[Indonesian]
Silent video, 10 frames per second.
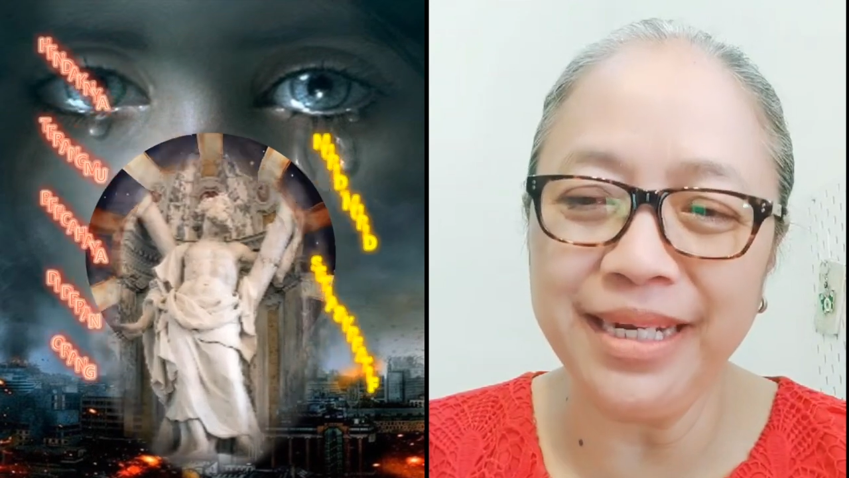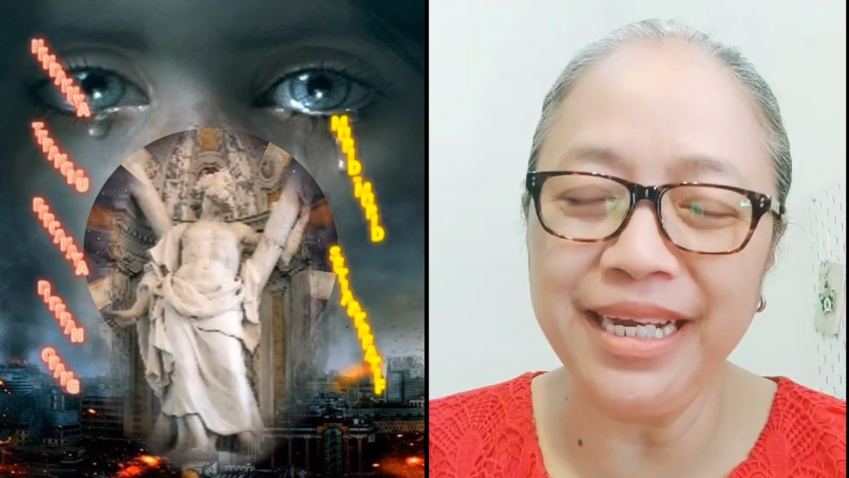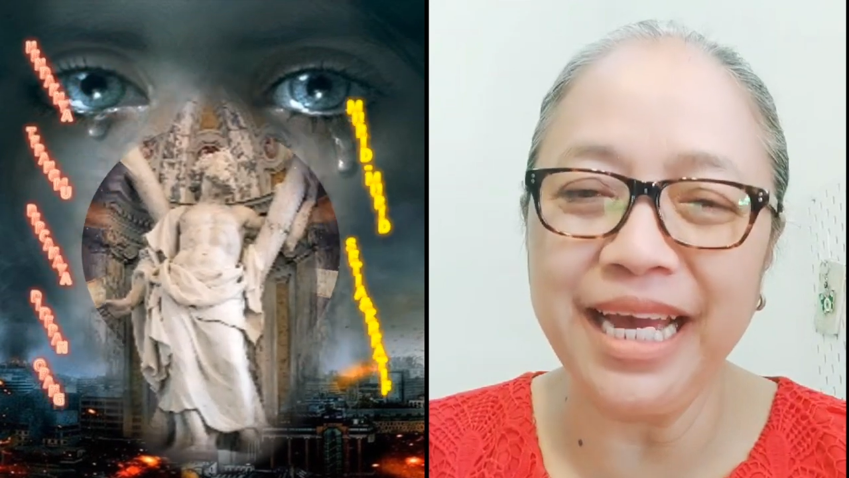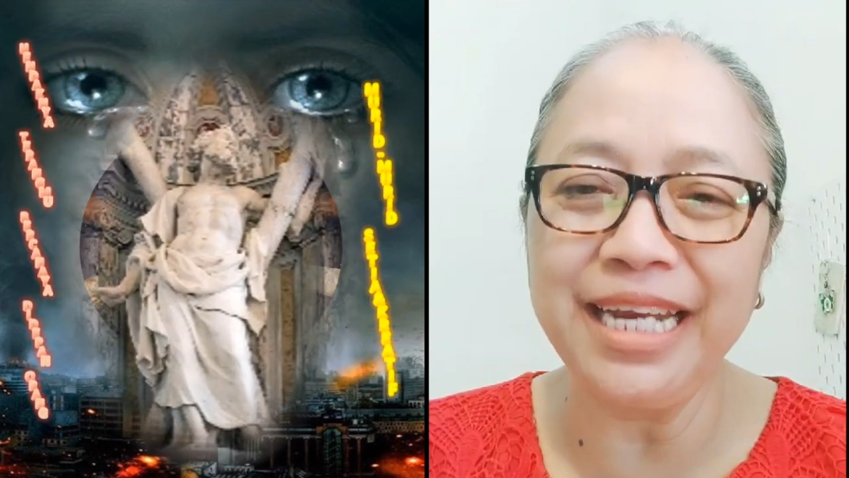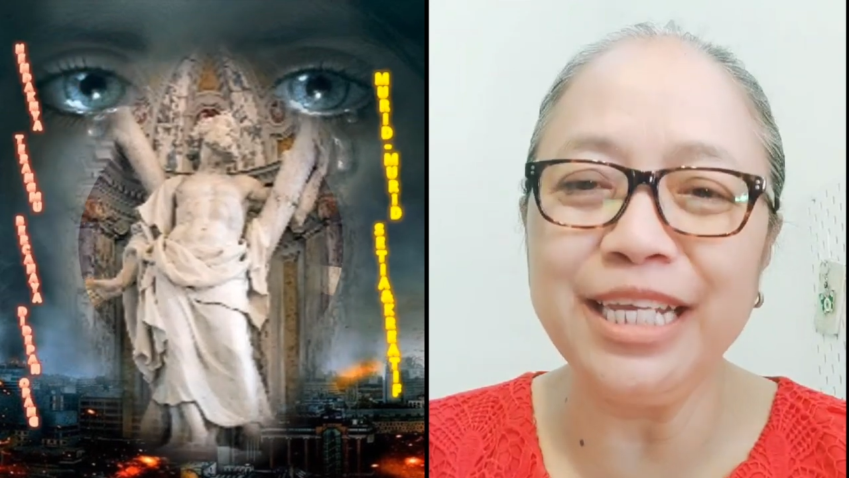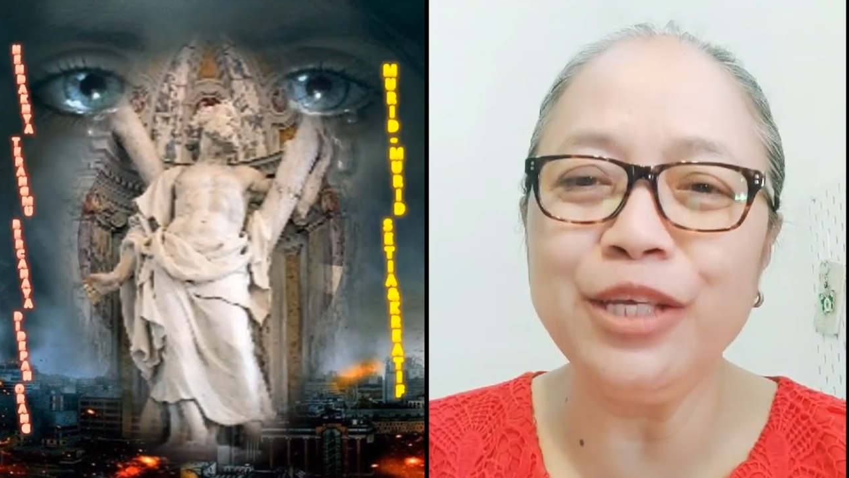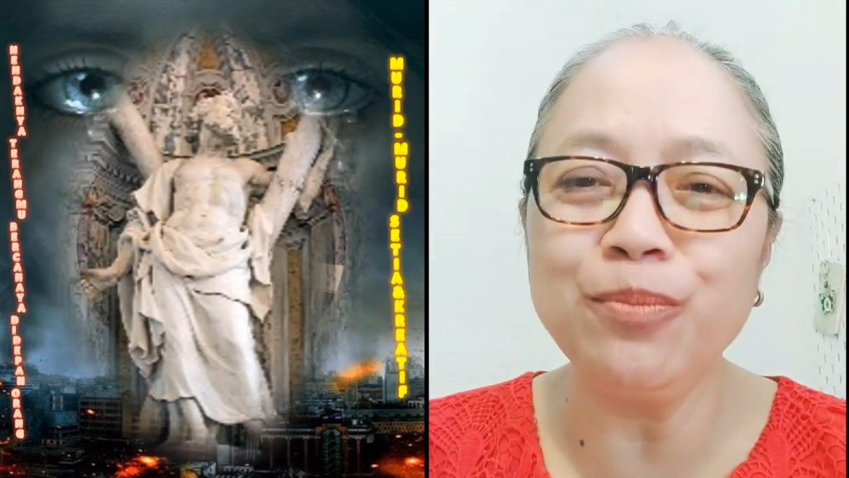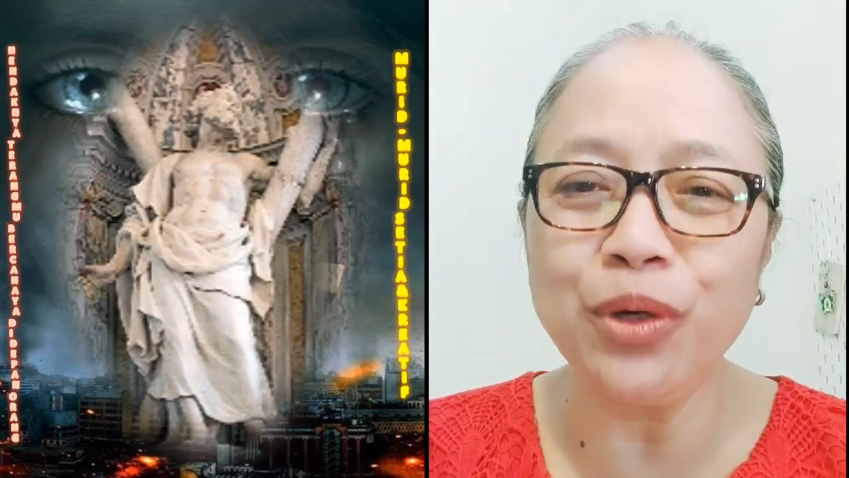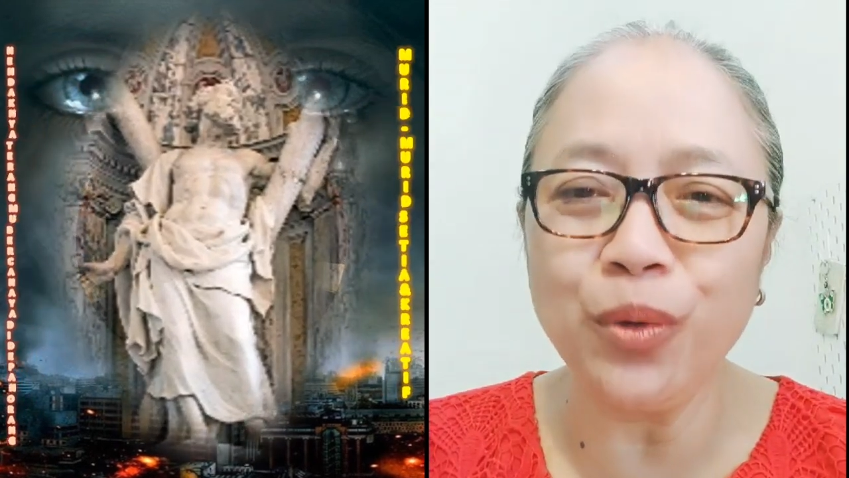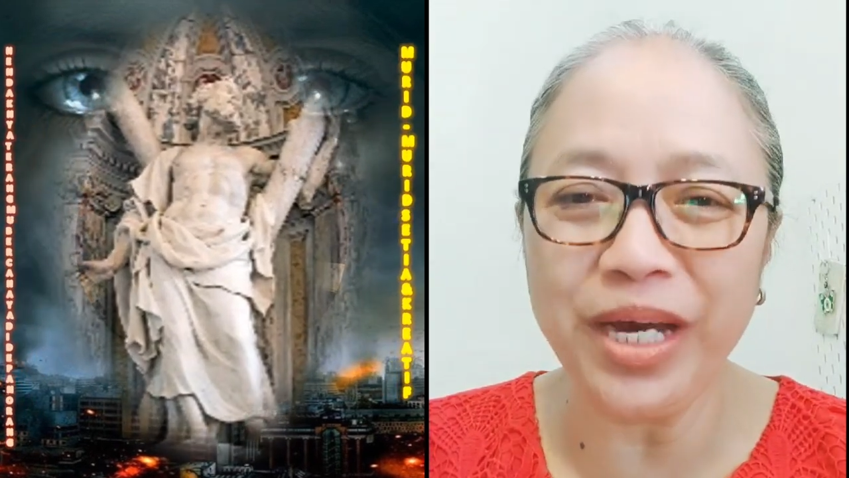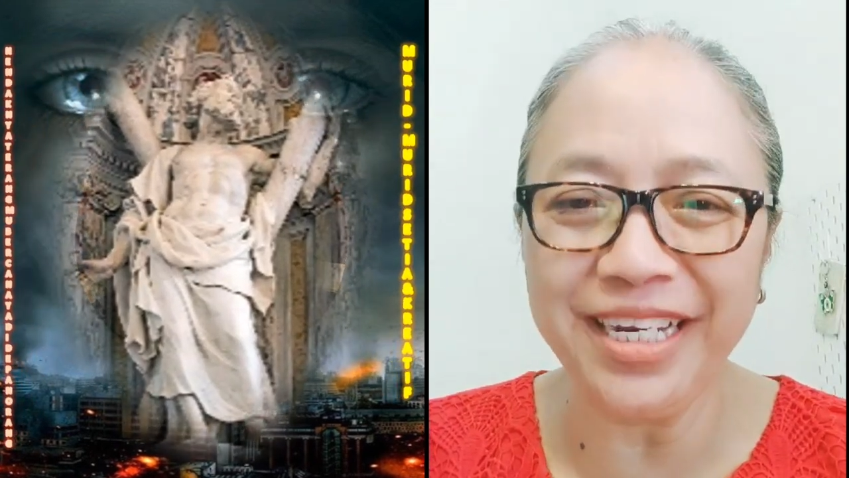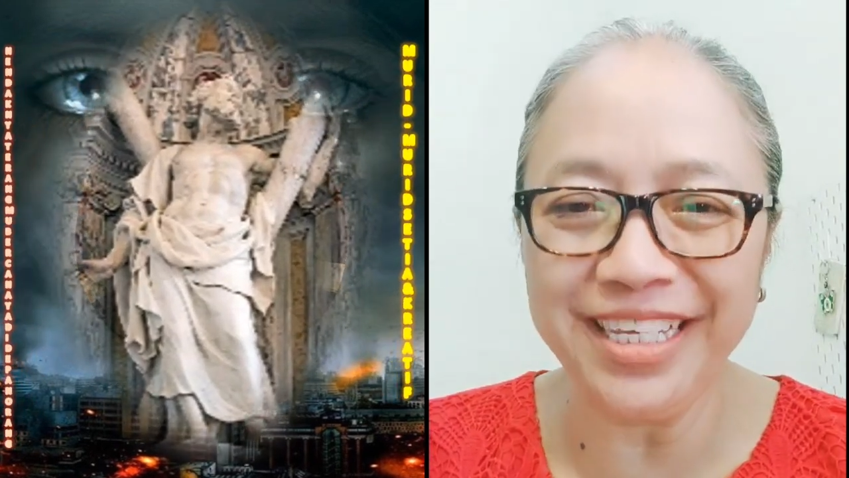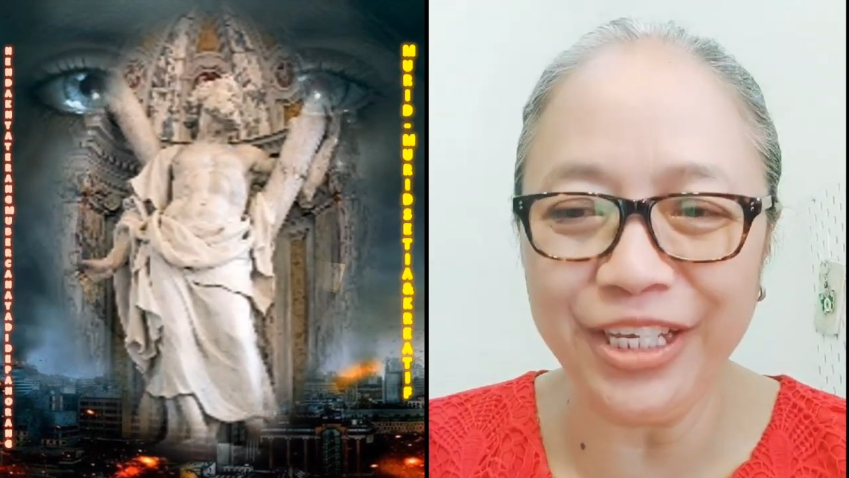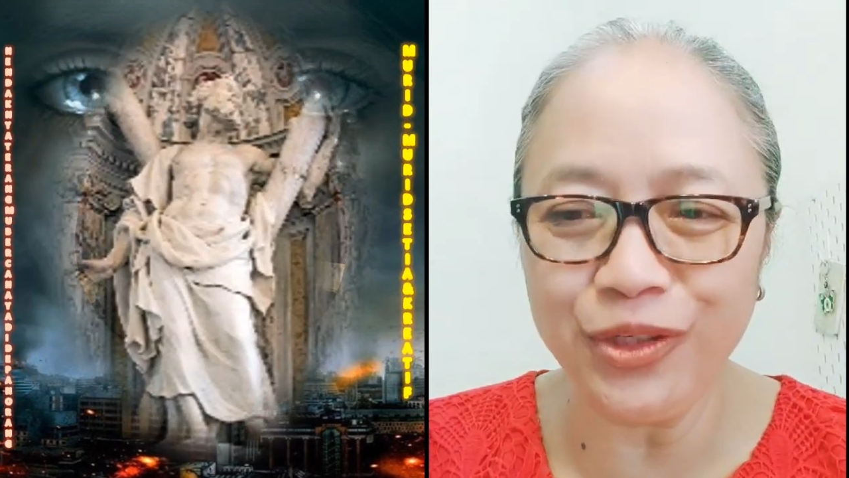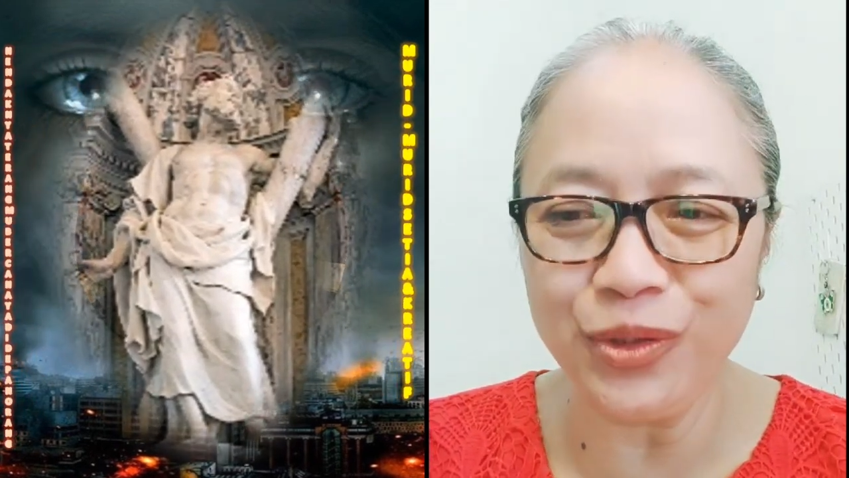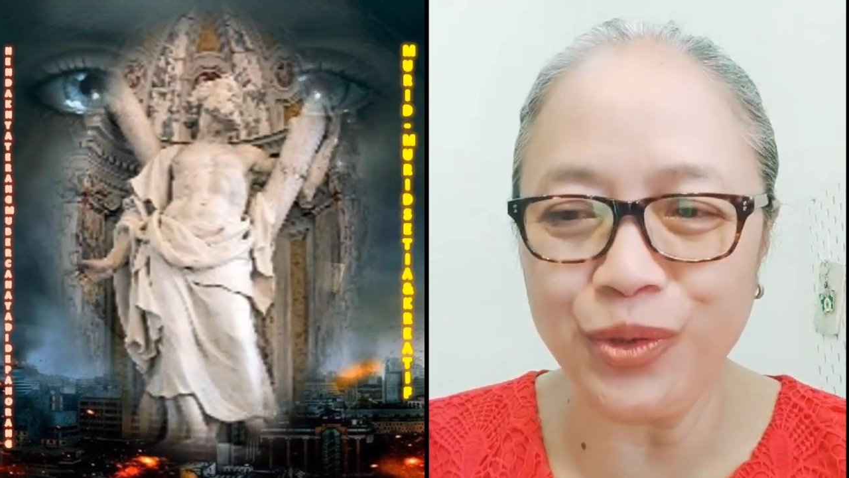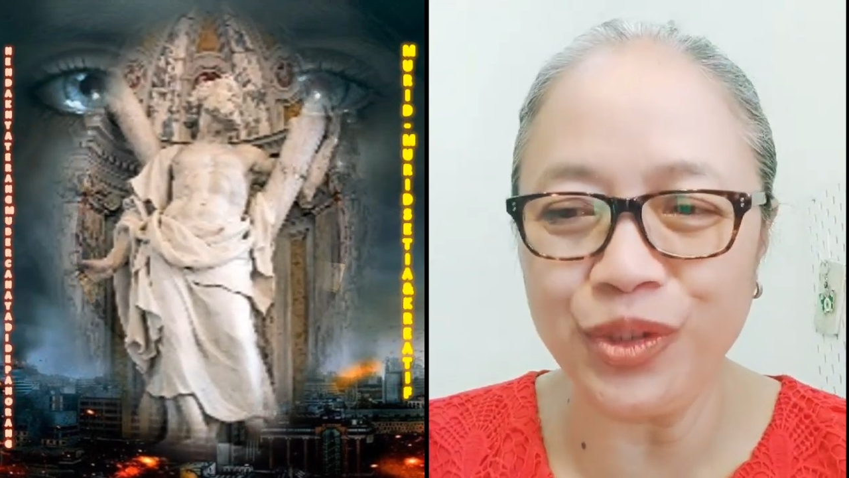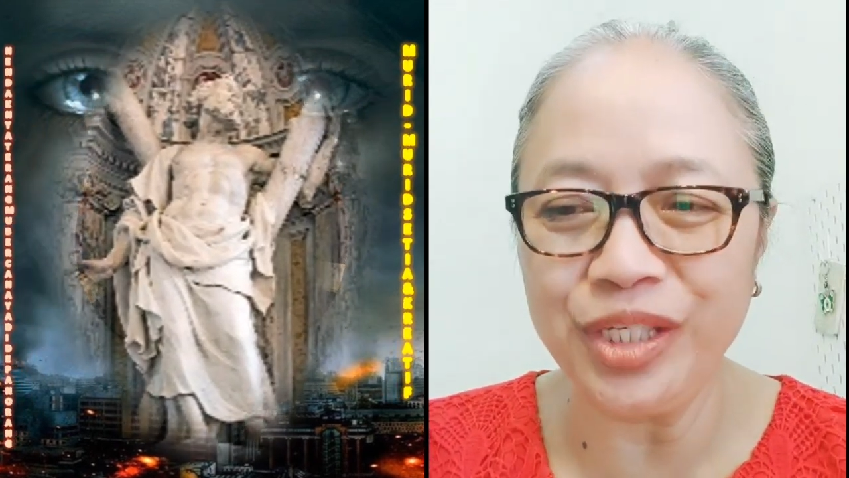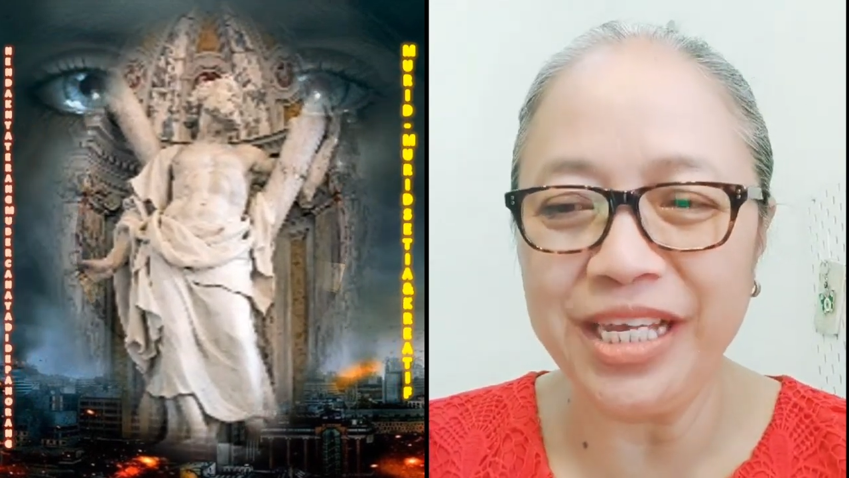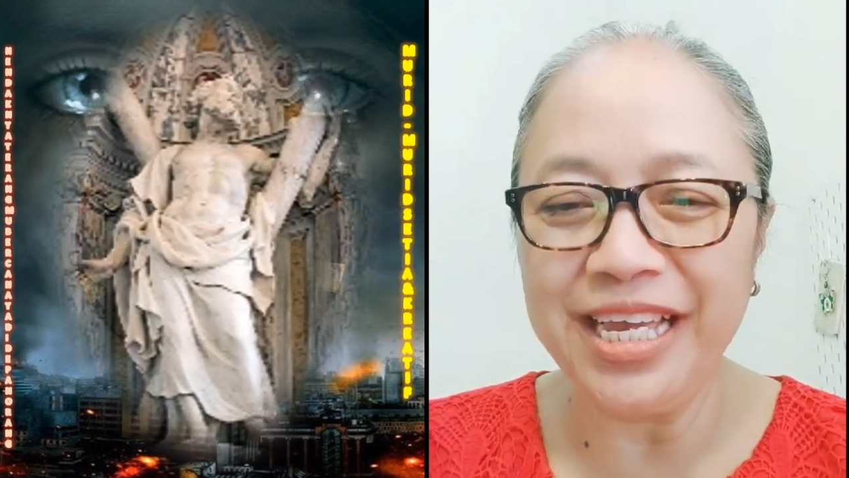dengan himbauan
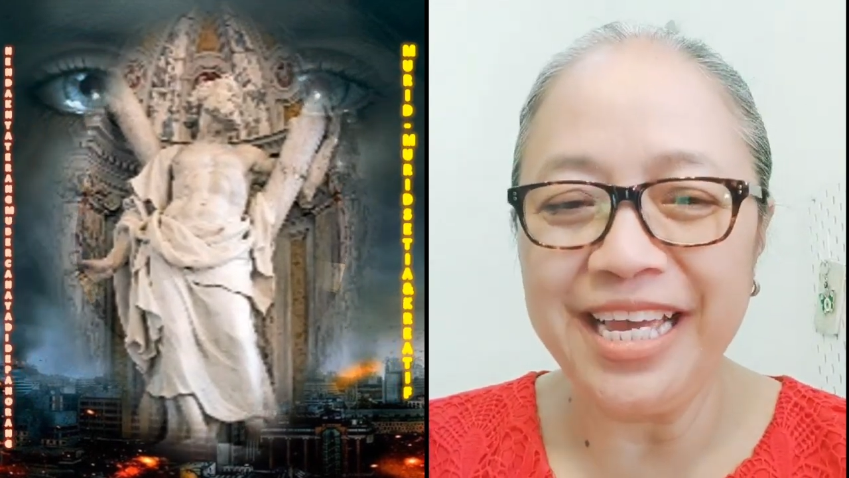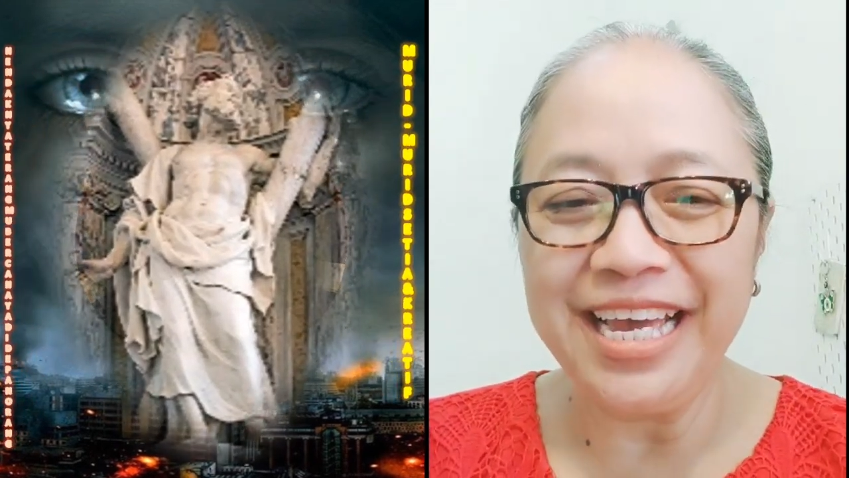Yesus